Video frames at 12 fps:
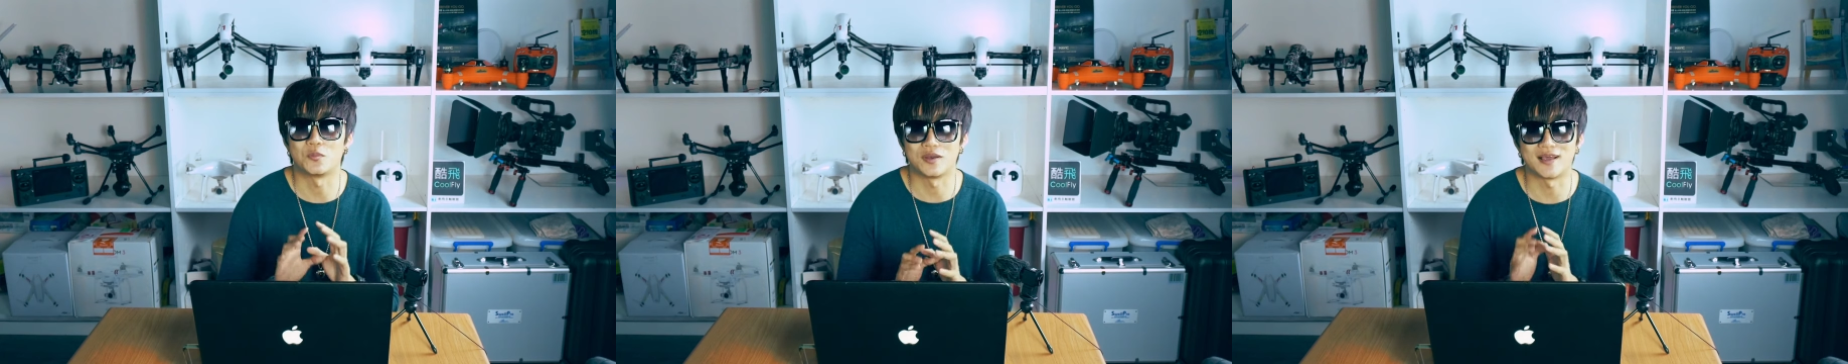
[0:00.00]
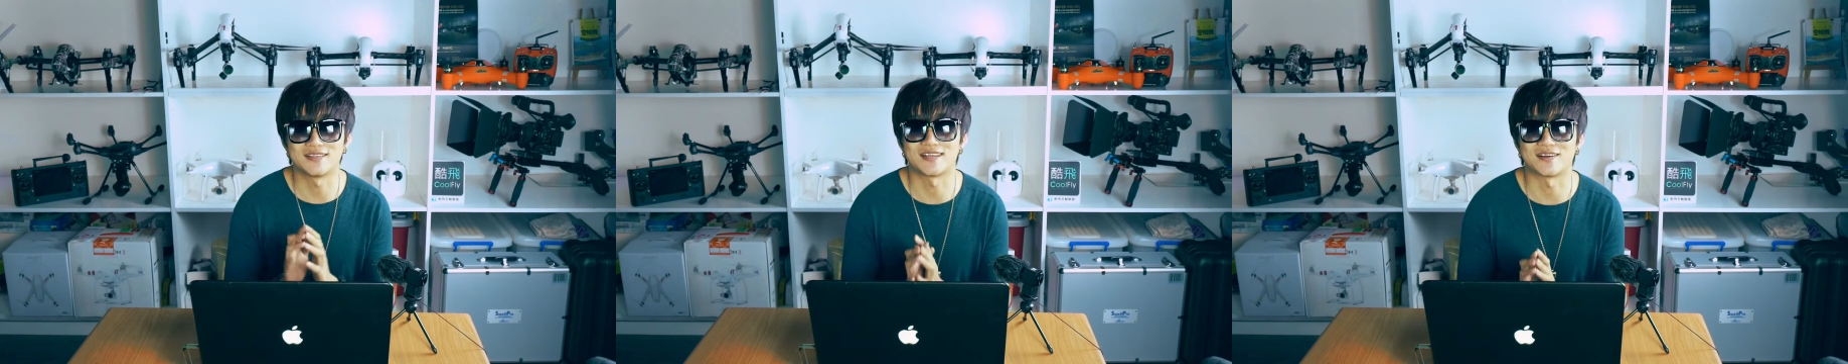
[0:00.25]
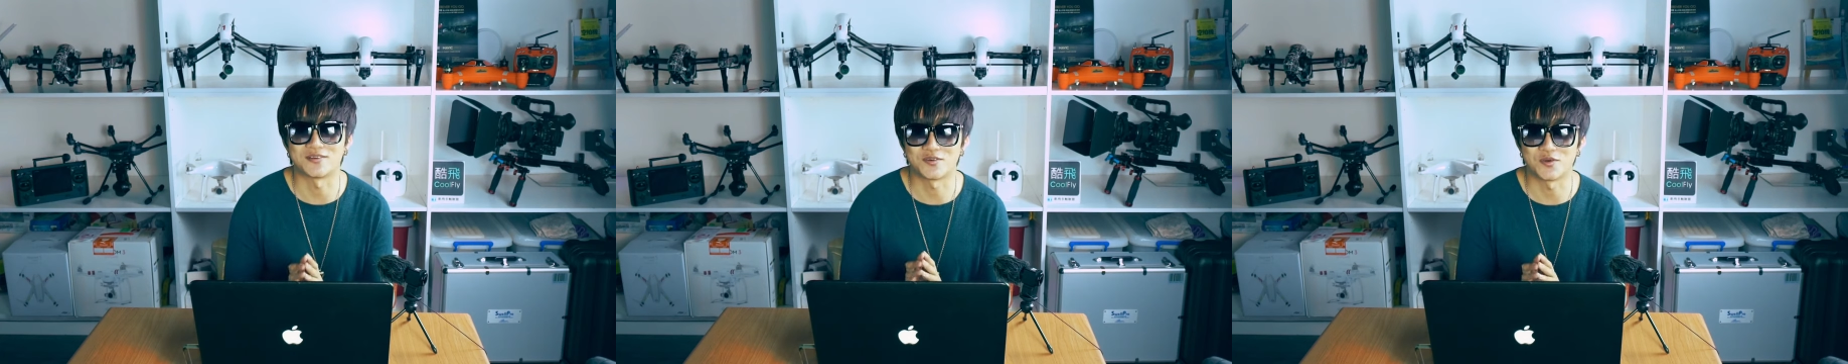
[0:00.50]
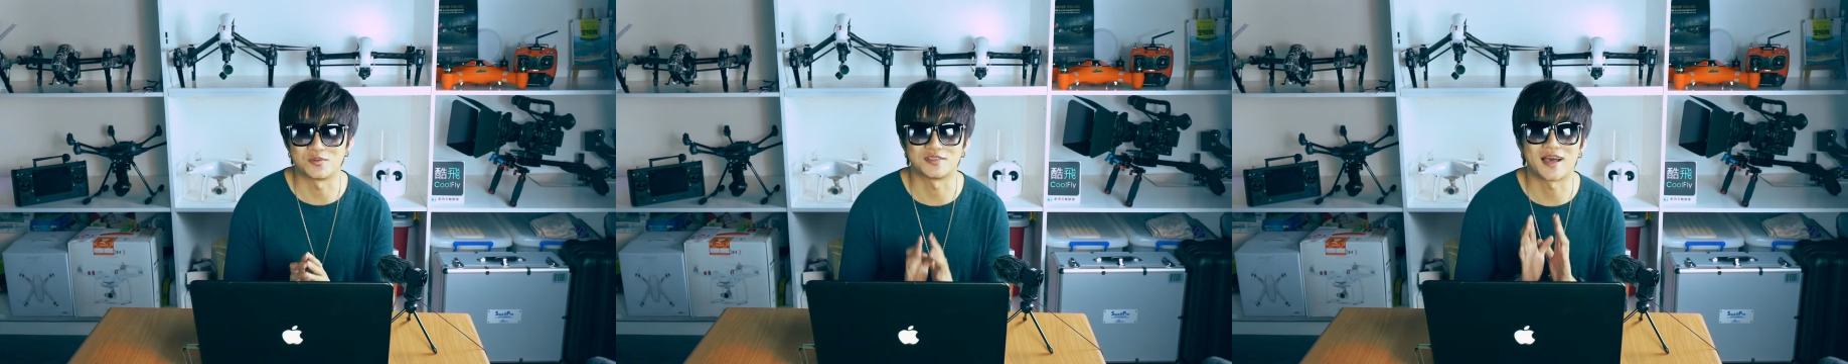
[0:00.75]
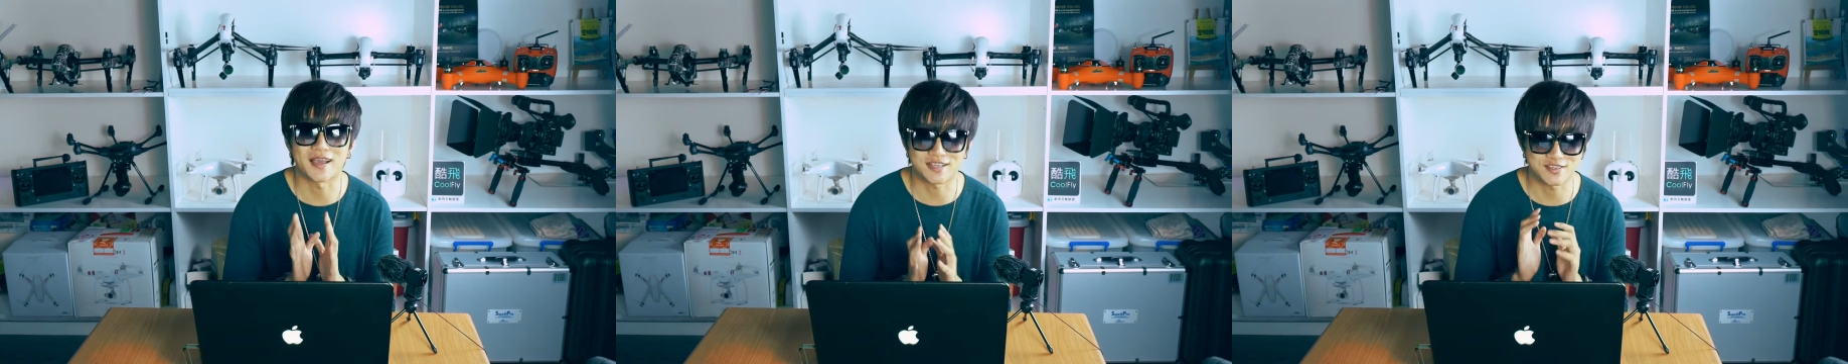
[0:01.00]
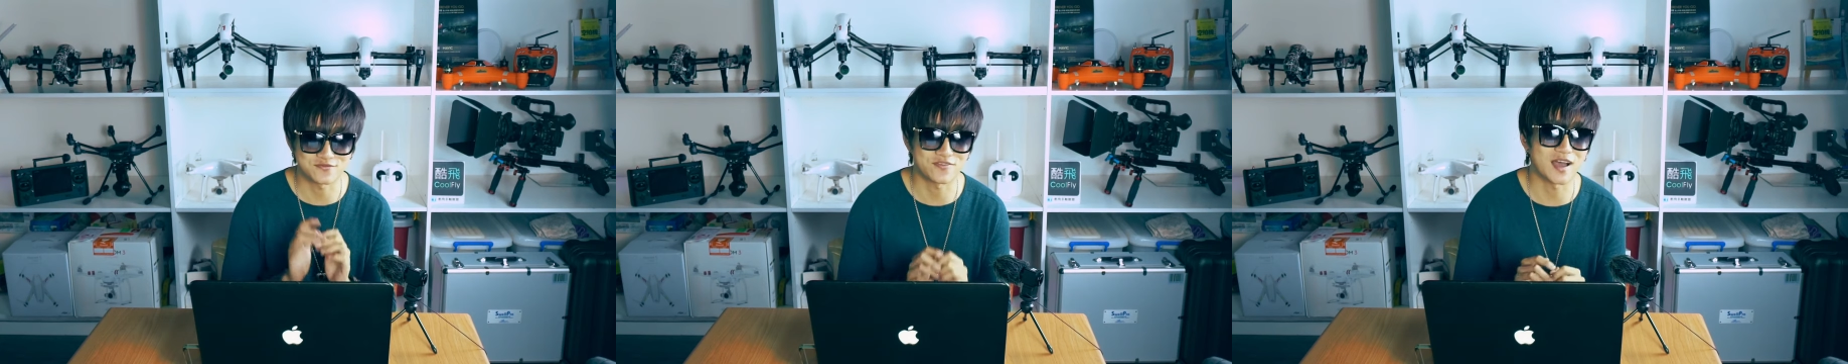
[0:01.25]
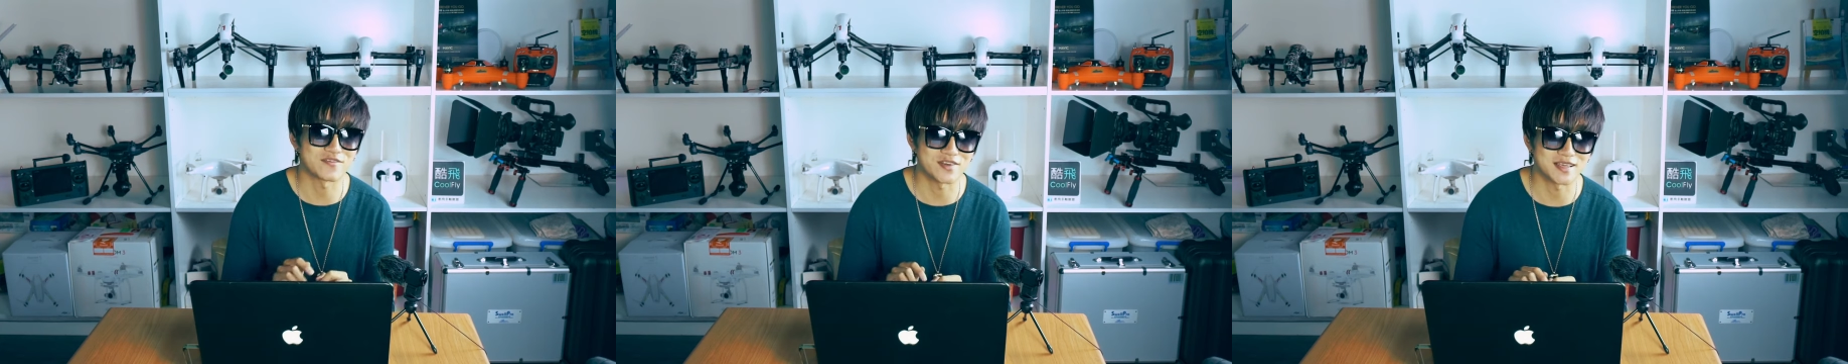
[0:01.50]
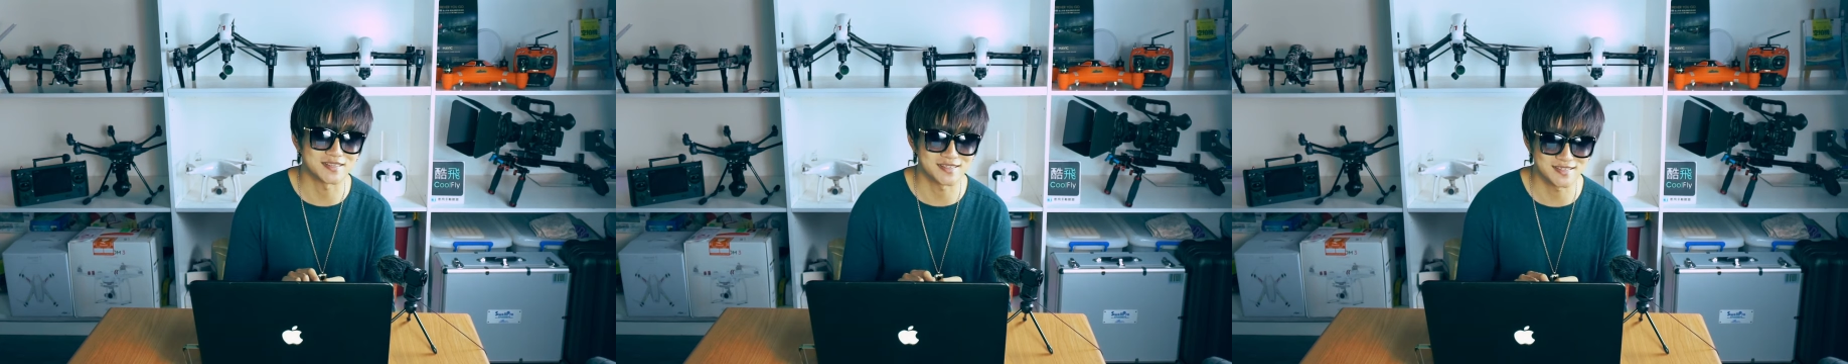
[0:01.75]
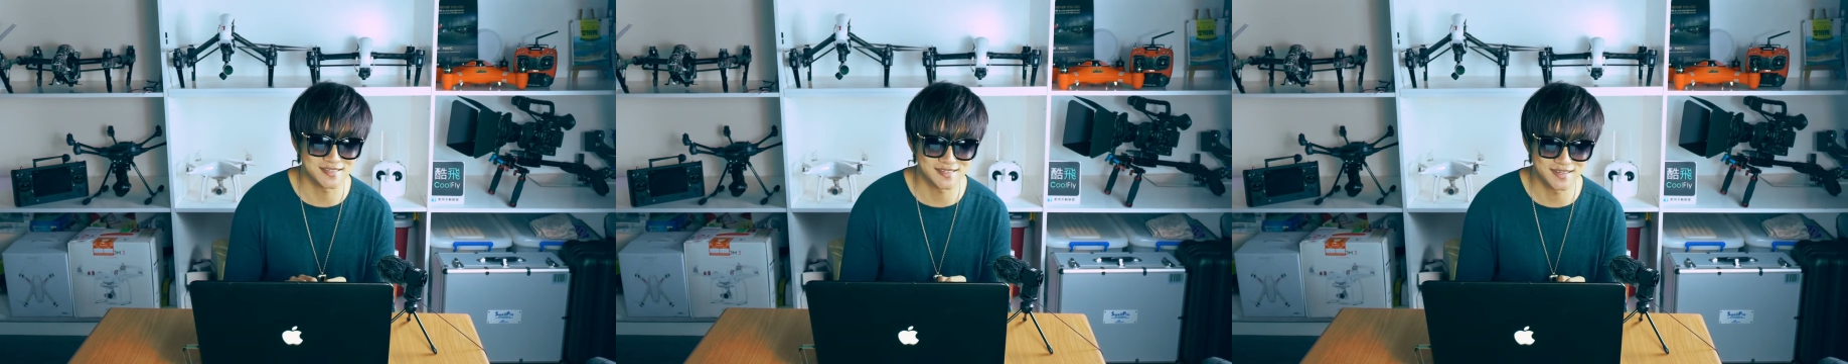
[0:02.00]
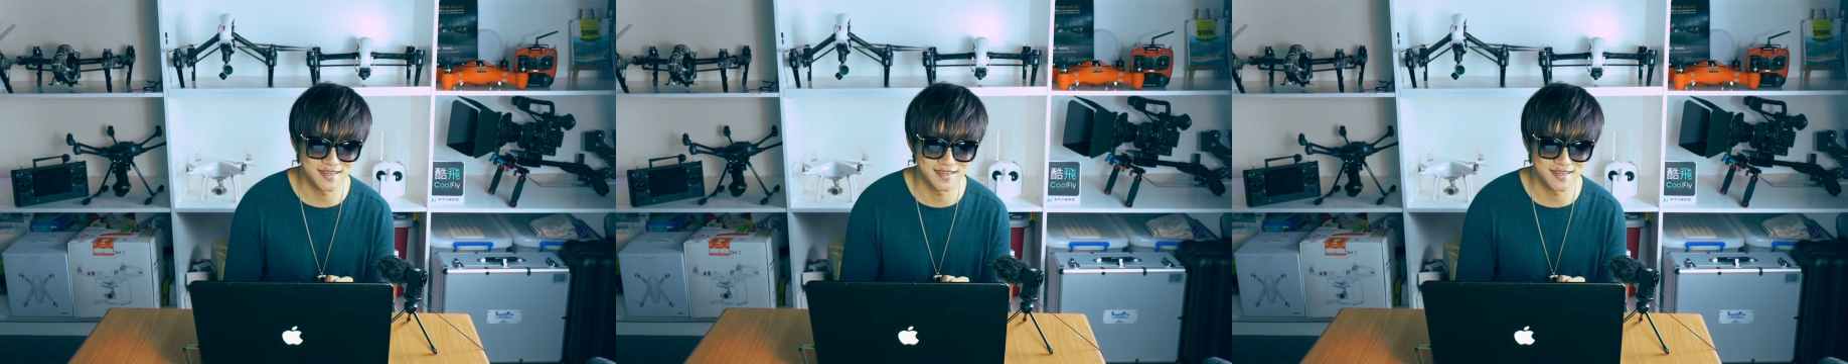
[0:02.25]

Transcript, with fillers: 我们来讲我们的 X 五 S